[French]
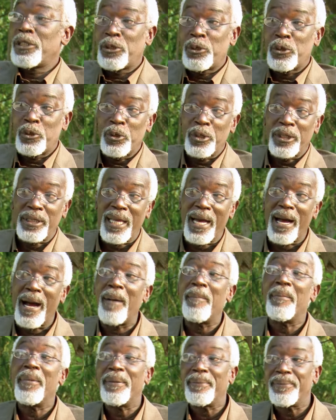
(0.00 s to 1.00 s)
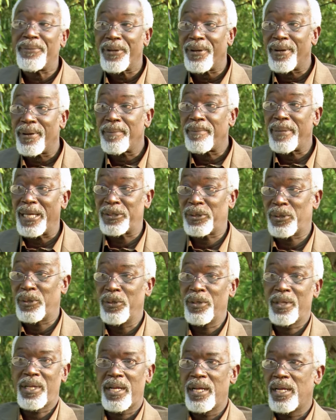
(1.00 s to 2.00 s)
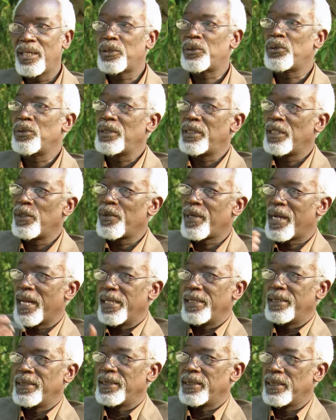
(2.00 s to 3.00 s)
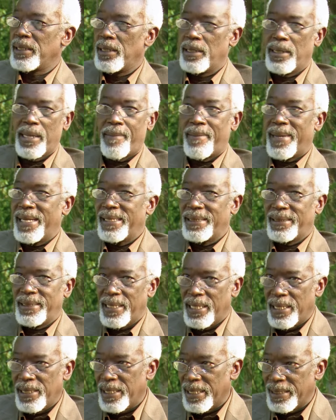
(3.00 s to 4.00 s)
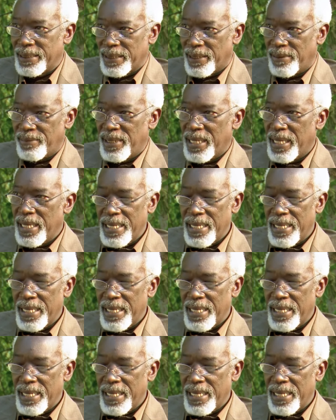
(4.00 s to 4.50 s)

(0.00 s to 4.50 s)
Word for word: suit ça en même temps. Parce que quand tu délocalises, la Malaisie est un exemple